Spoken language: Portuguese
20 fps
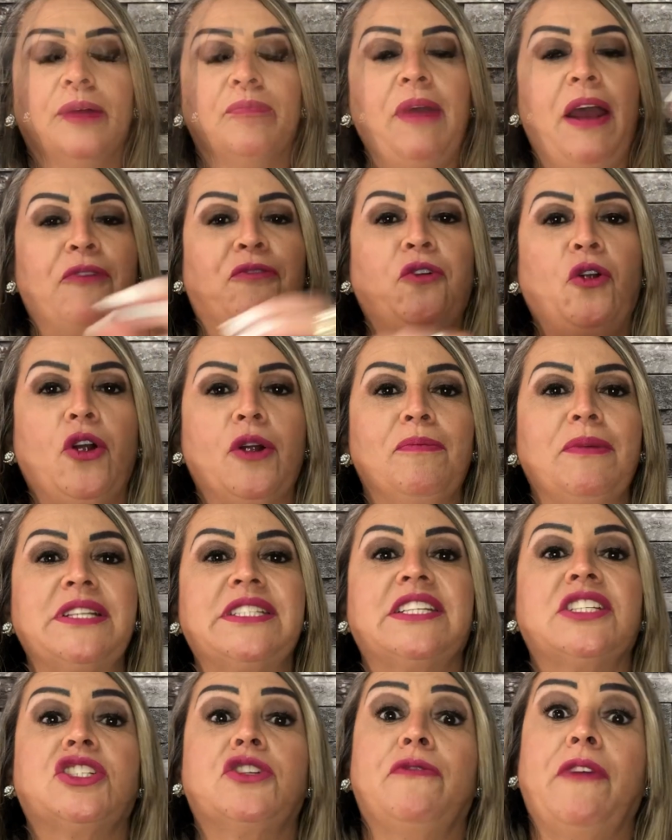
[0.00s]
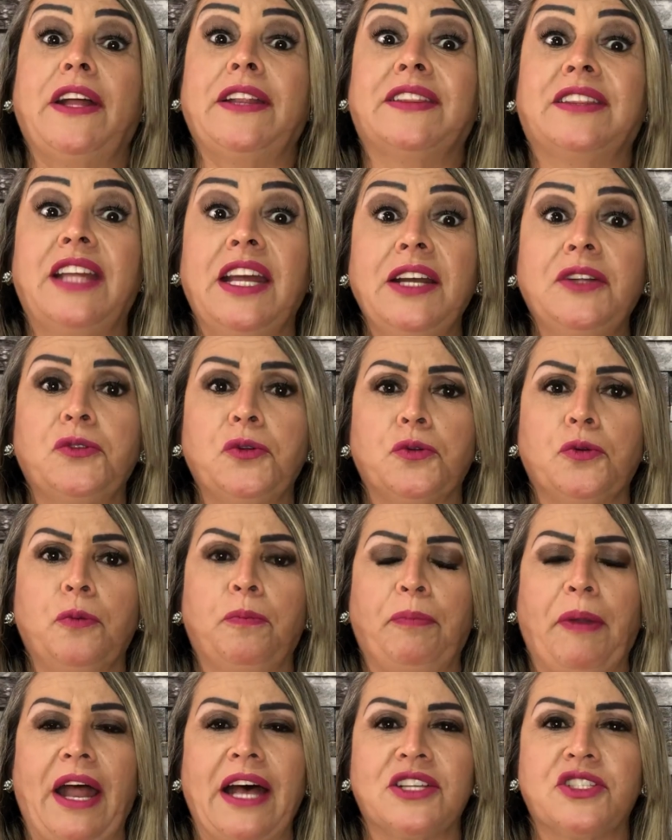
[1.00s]
Minha flor, mas se tiver dentro
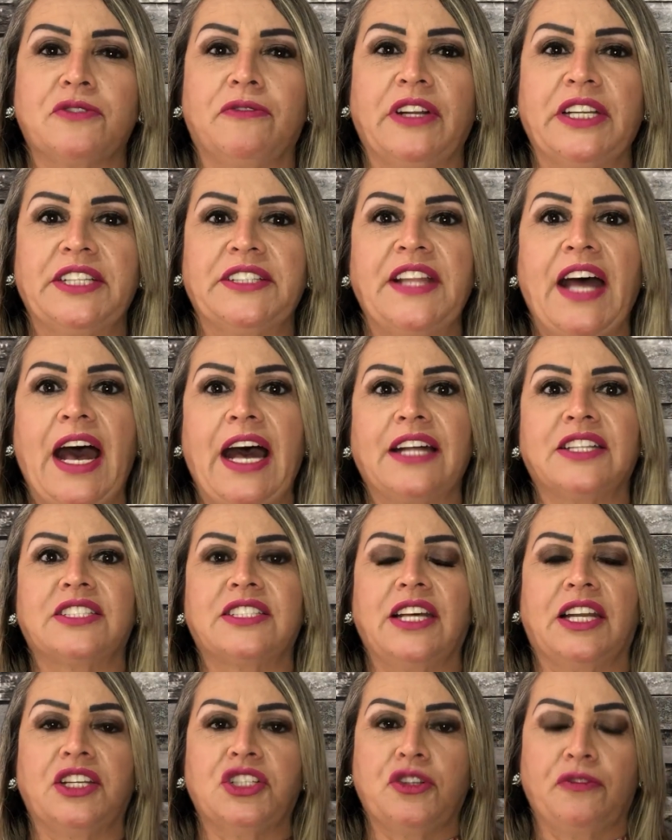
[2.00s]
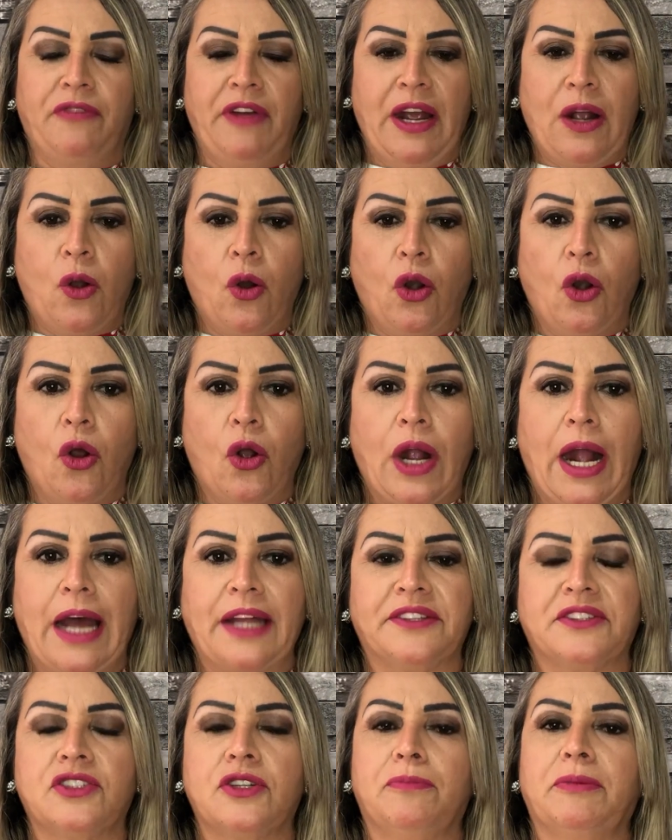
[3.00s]
do prazo de validade, se ela tiver
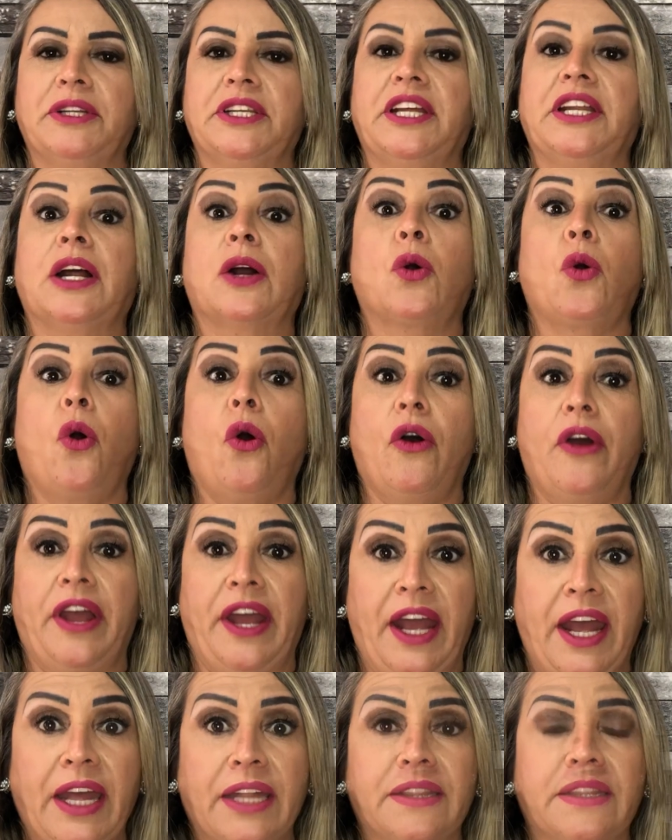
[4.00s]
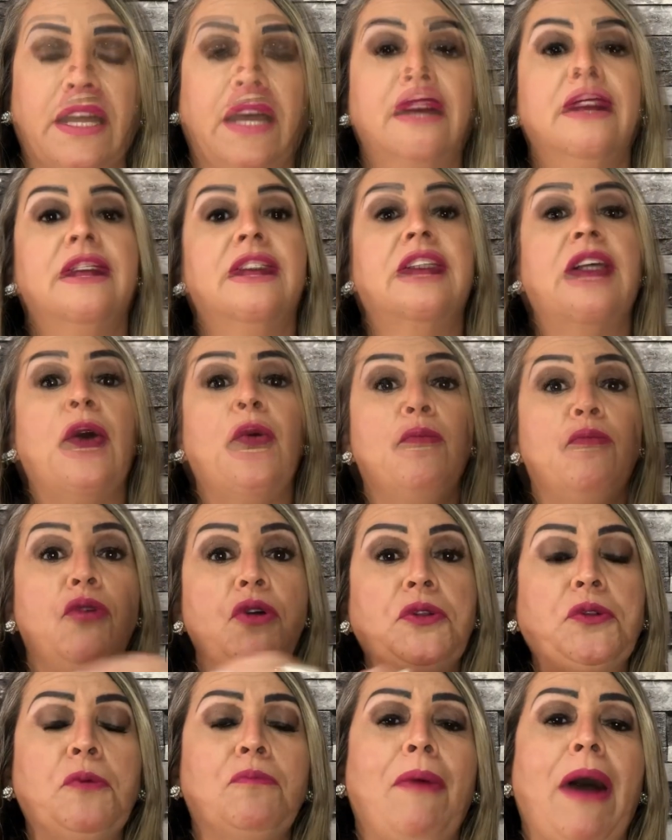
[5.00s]
colocada de maneira correta, são
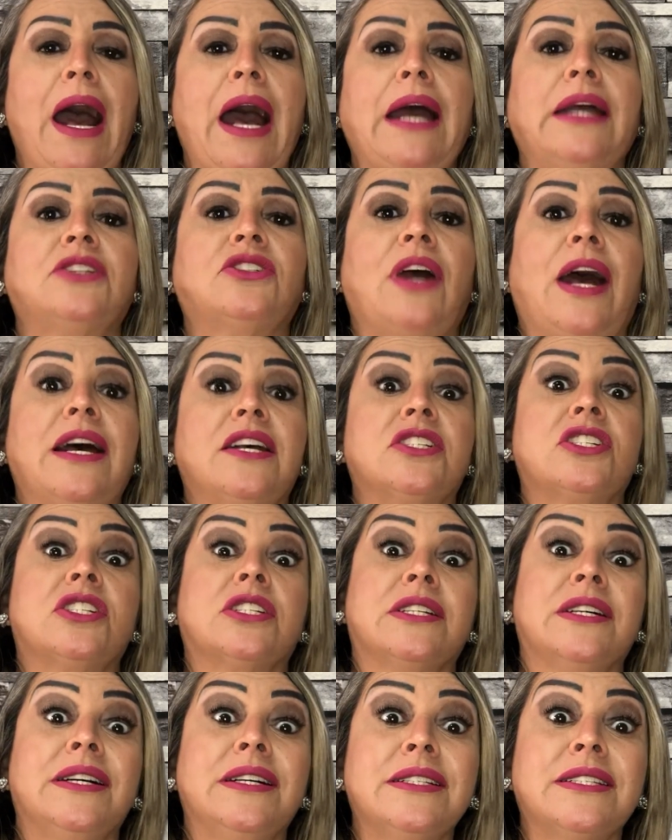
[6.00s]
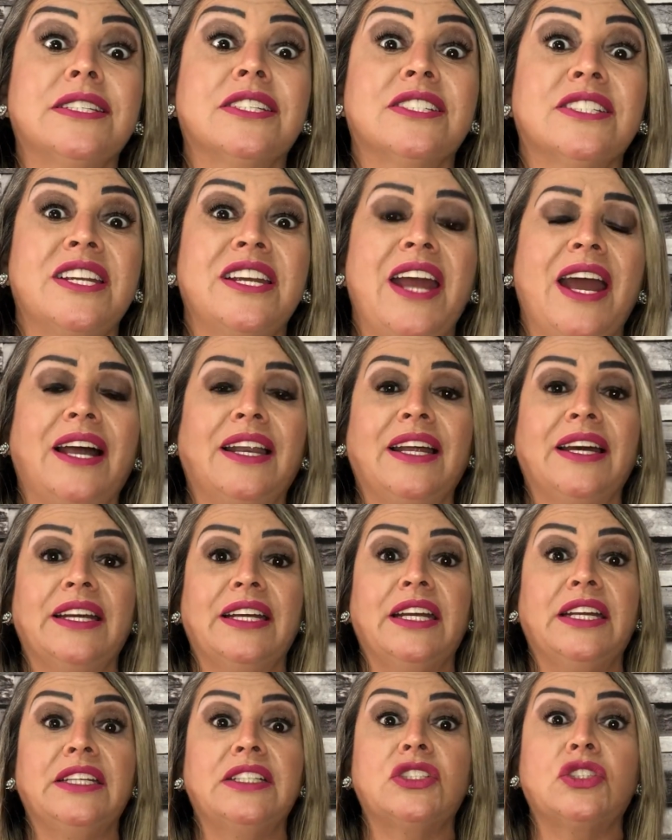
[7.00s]
muito baixas as chances de
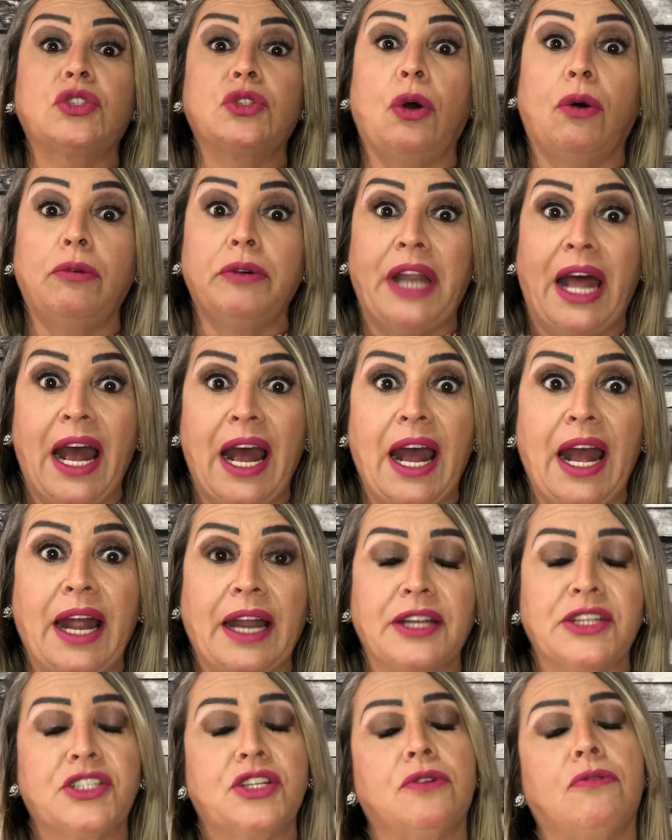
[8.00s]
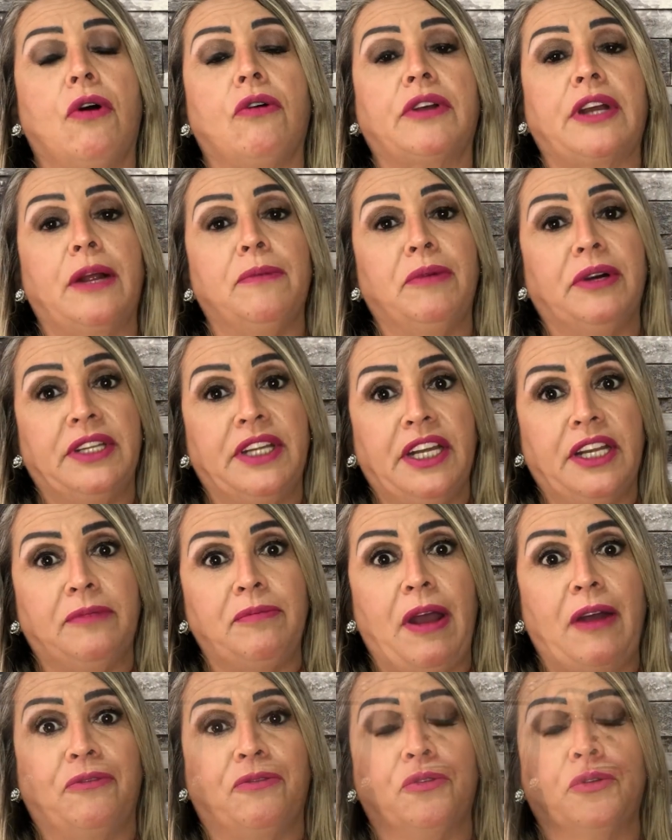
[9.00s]
ela estourar. De qualquer maneira,
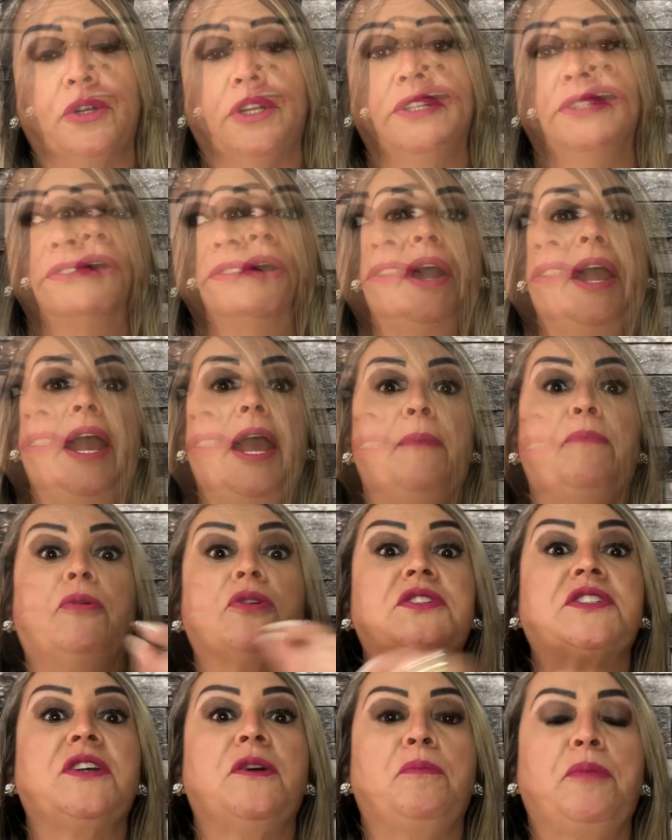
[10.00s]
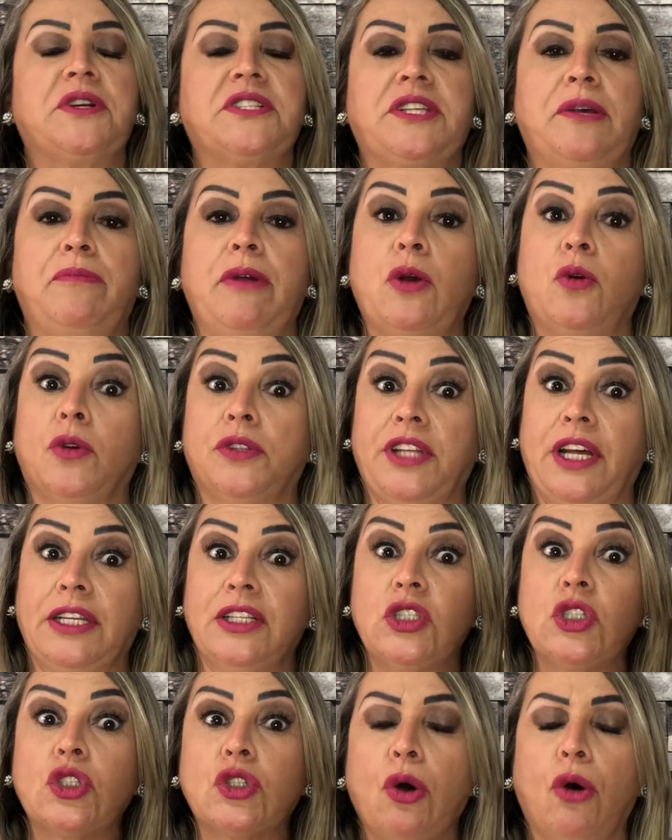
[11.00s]
minha flor, é possível perceber quando
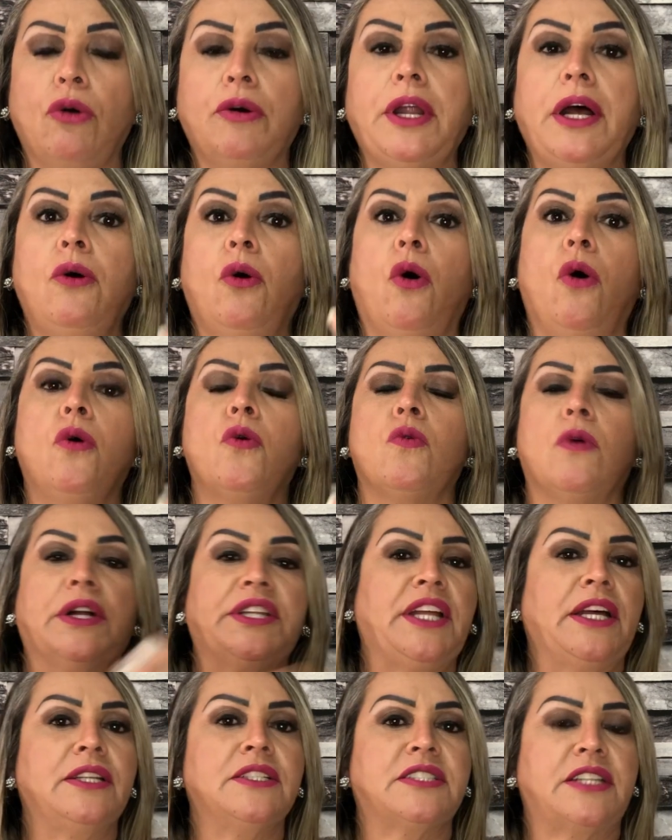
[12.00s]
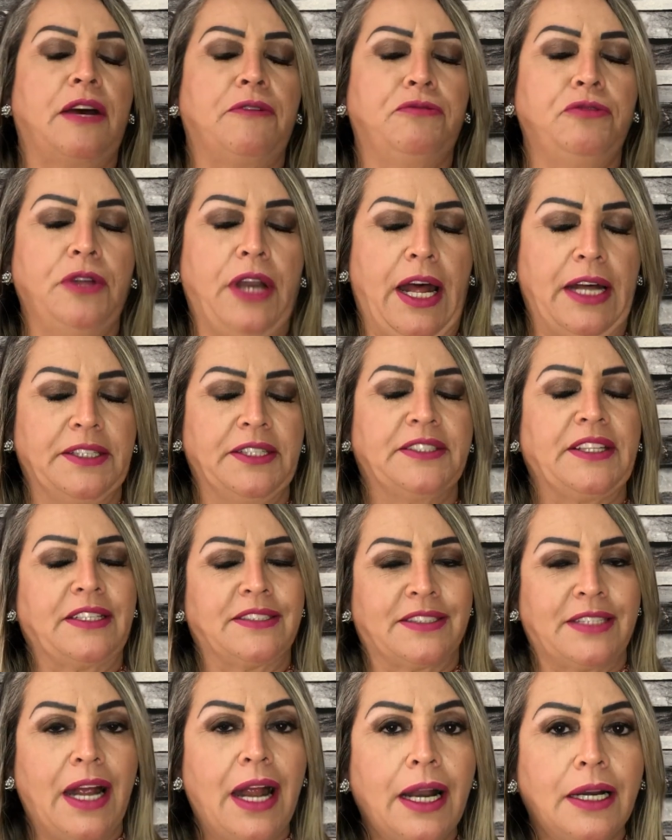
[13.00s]
ela estoura ou quando ela está furada,
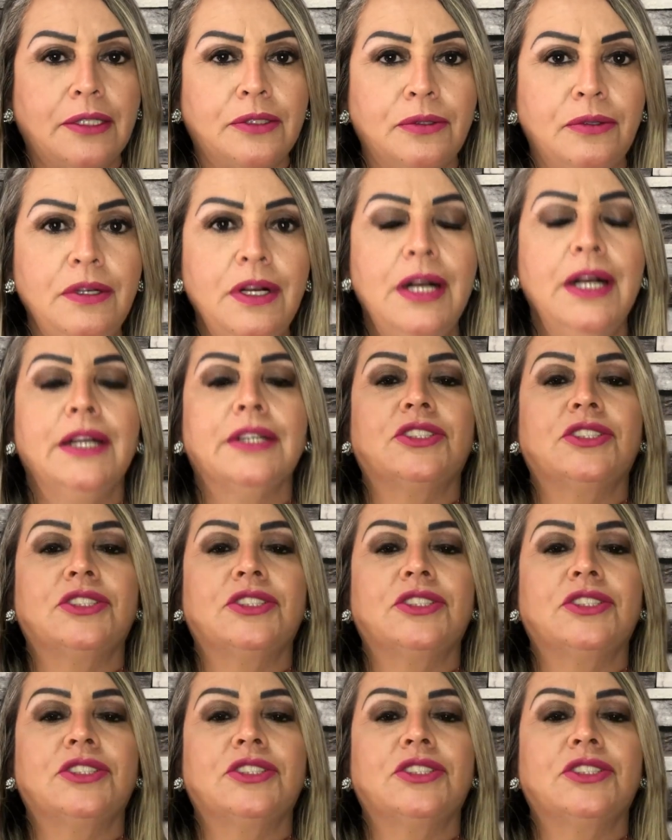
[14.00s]
tá certo?